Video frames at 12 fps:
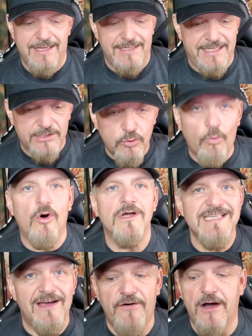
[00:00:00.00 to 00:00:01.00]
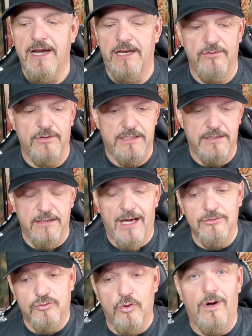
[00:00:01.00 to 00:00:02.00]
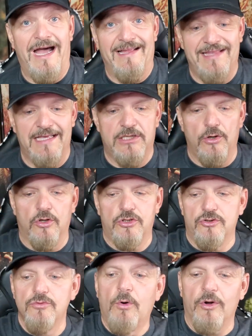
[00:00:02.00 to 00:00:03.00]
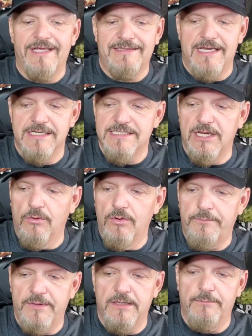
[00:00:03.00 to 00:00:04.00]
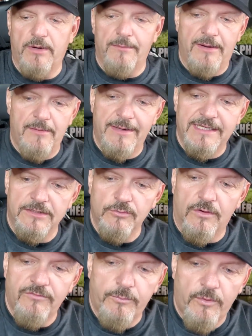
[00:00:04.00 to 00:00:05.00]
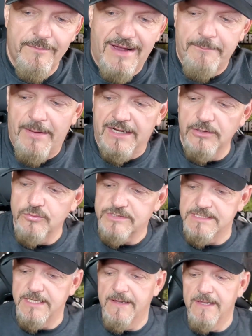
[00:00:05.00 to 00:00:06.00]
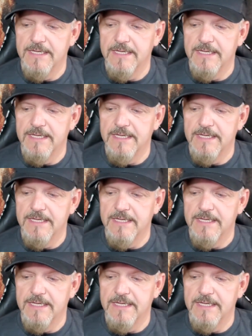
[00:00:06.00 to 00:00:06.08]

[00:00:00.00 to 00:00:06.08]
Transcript: les trois affaires qui, en tout cas, à date, qui ont retenu mon attention, là, puis probablement qu'Edouard va pouvoir m'en reparler aussi,